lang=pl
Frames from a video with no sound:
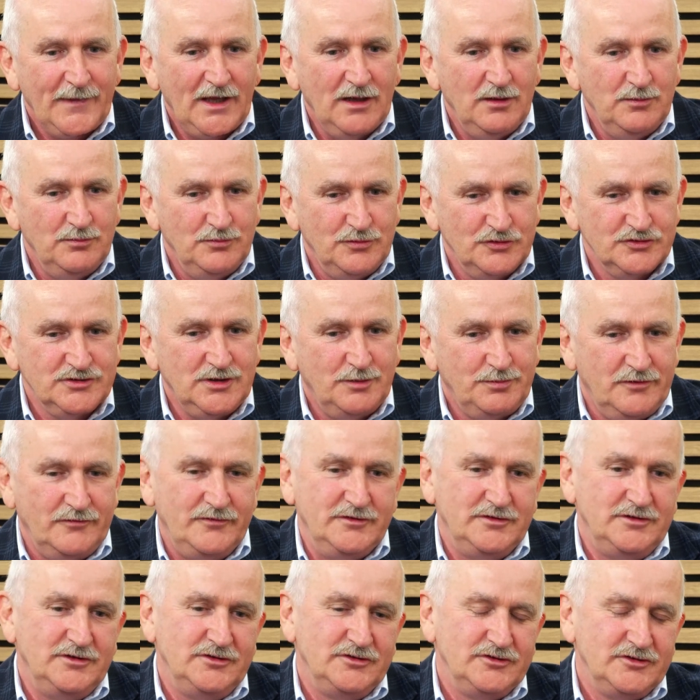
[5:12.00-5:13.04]
no, można
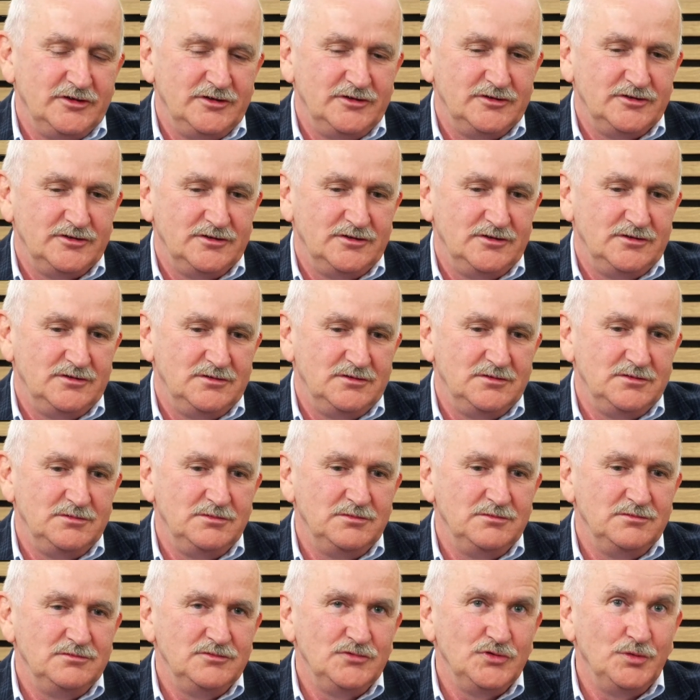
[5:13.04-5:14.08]
powiedzieć, że, że
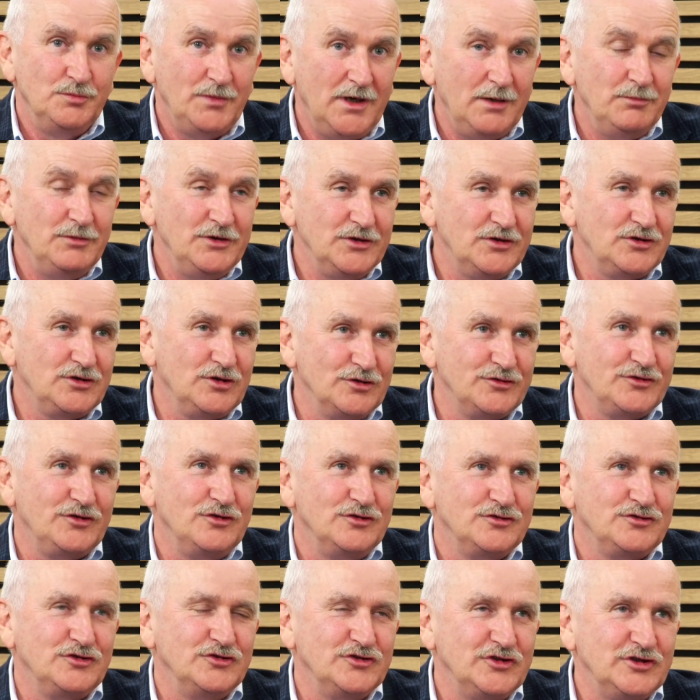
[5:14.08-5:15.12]
no mamy to,
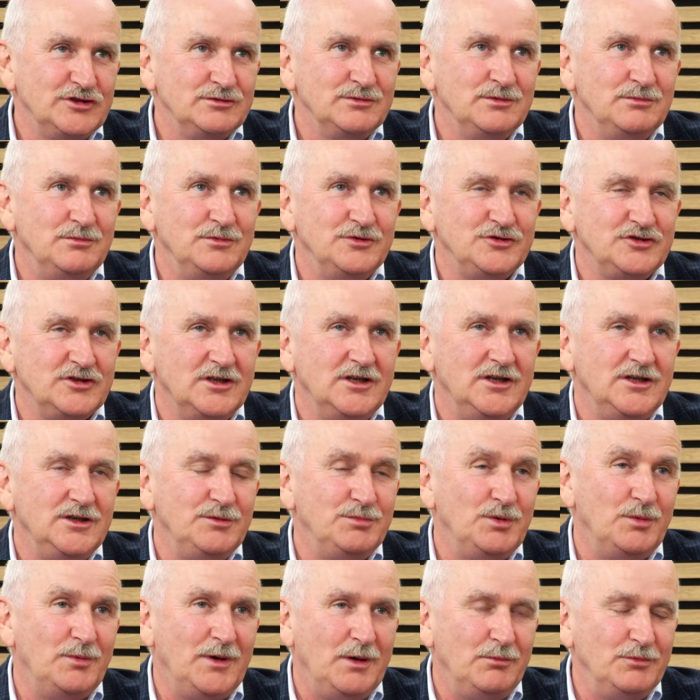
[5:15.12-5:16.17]
co, co żeśmy myśleli,
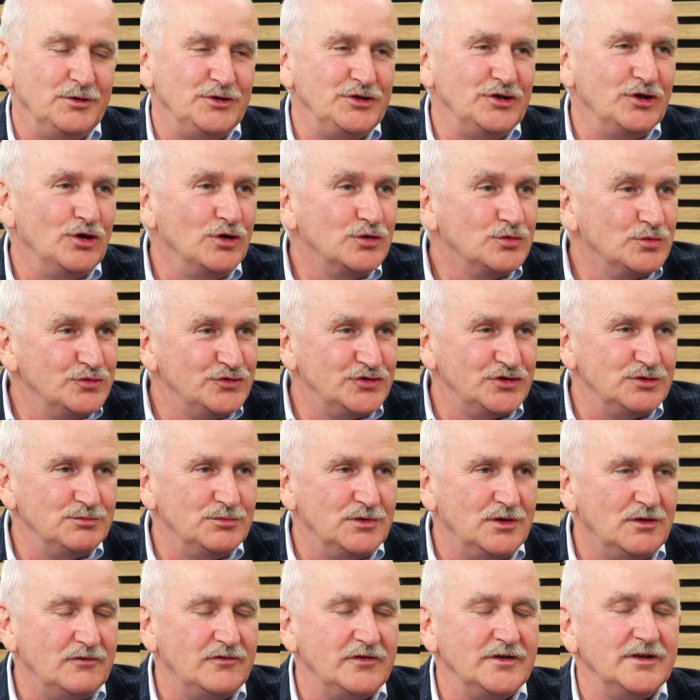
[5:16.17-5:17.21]
bo mamy i ogród
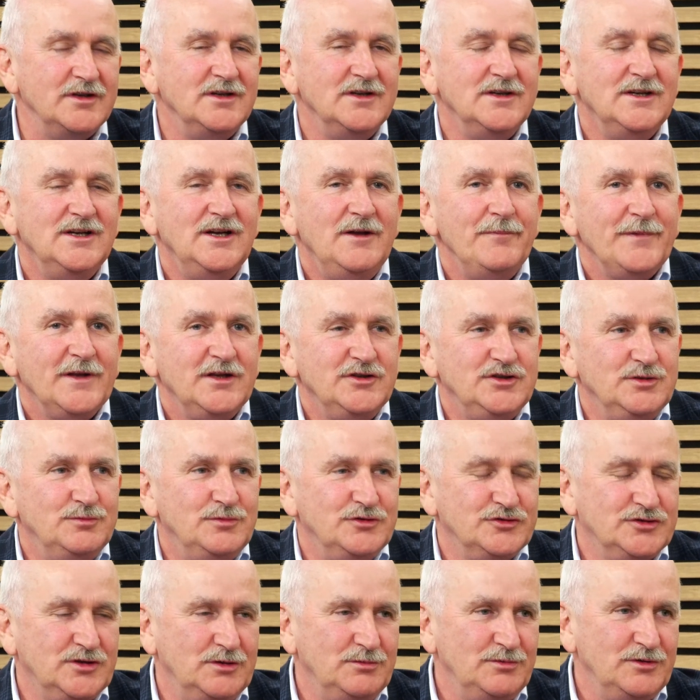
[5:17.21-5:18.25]
zimowy, gdzie
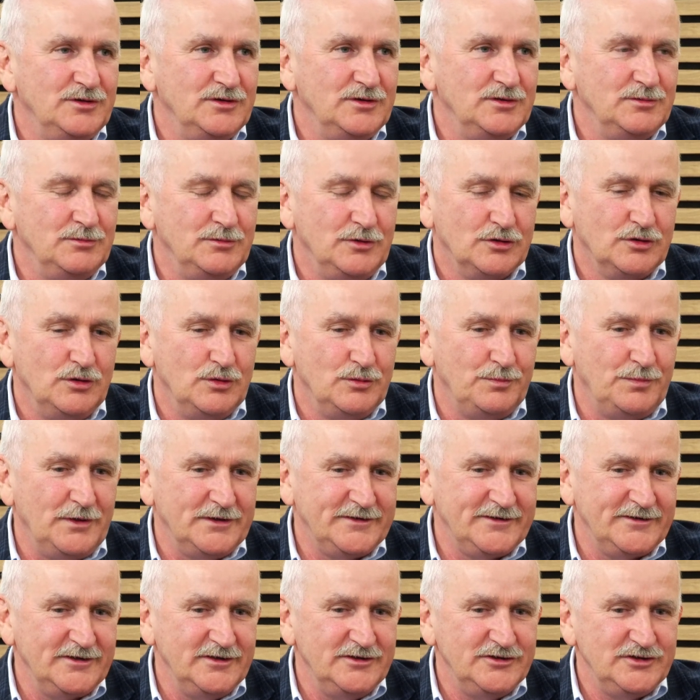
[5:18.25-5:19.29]
możemy, mogą
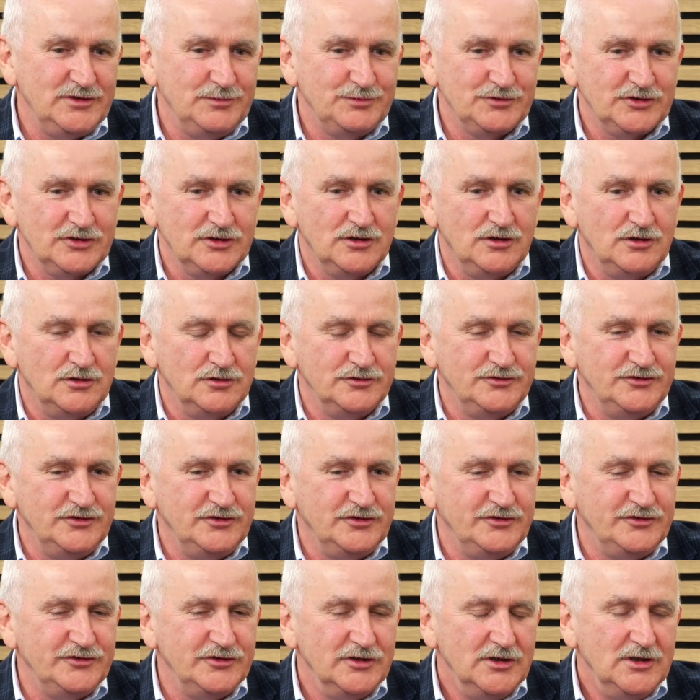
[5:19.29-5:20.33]
pacjenci
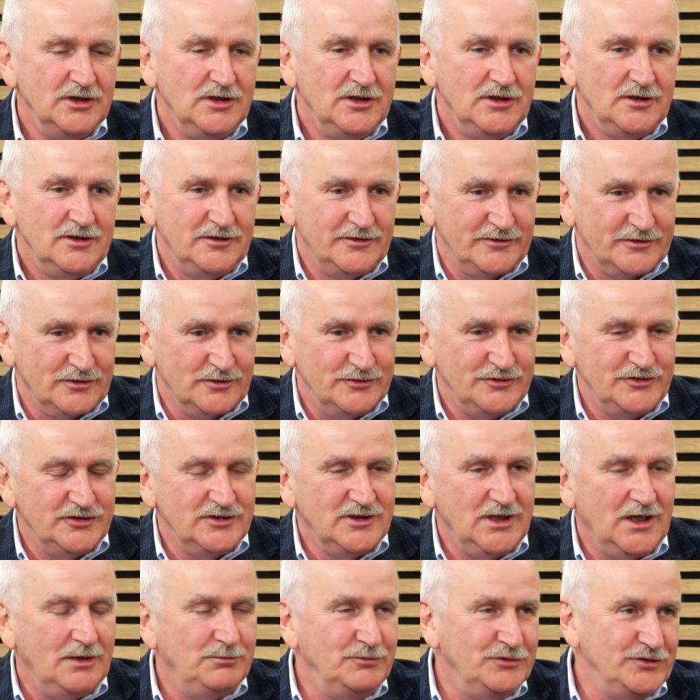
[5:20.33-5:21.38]
przychodzić z
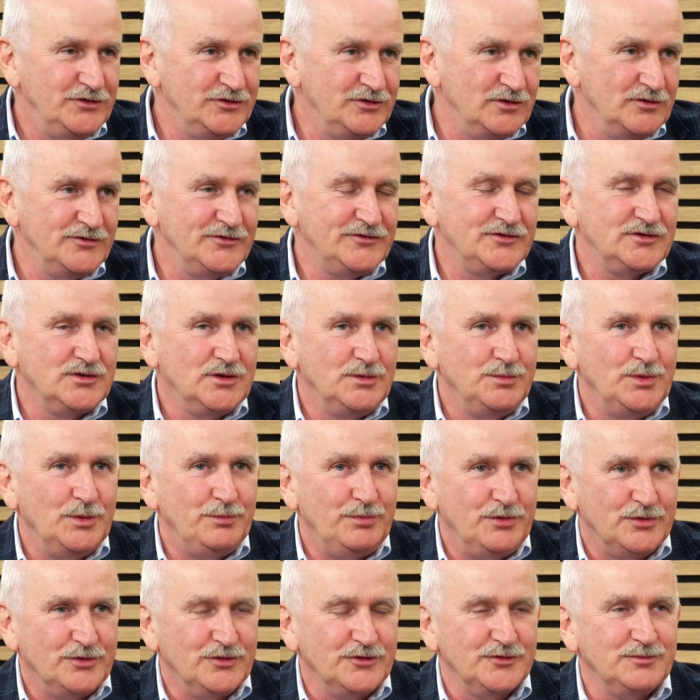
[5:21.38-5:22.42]
rodzinami, siąść sobie,
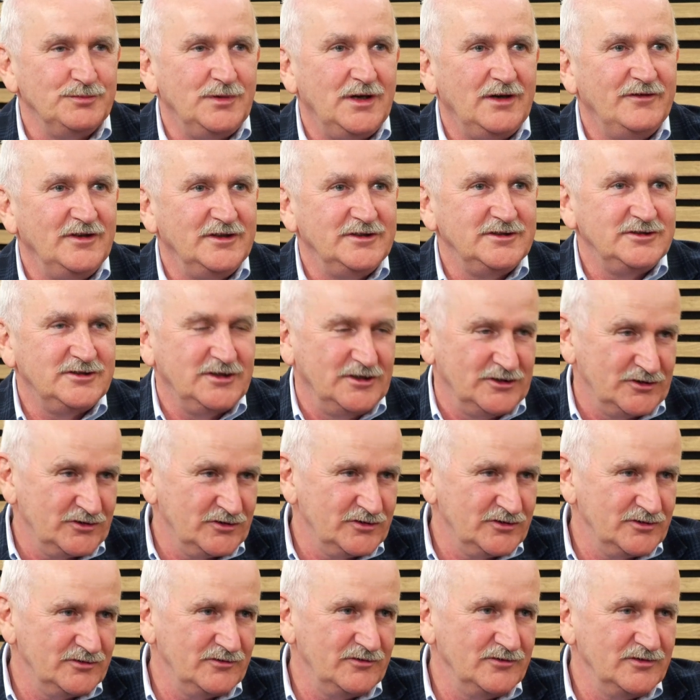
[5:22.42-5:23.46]
porozmawiać,
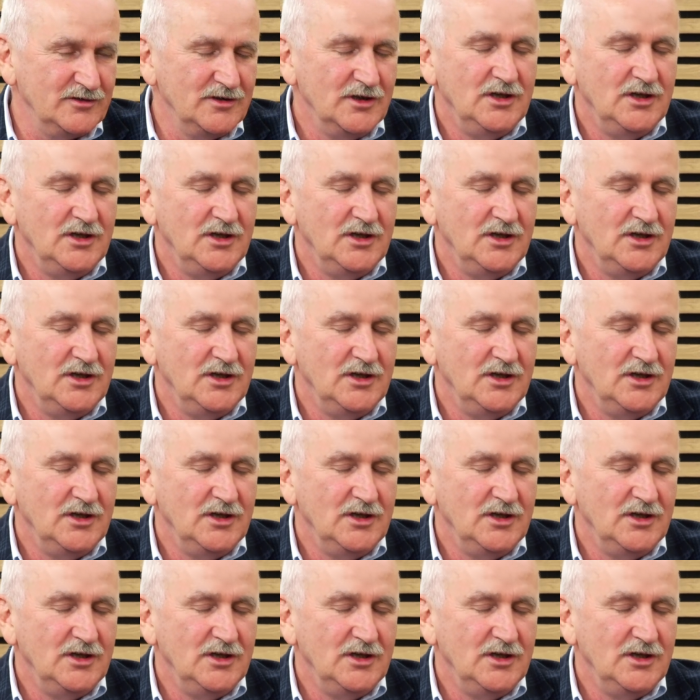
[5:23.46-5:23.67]
też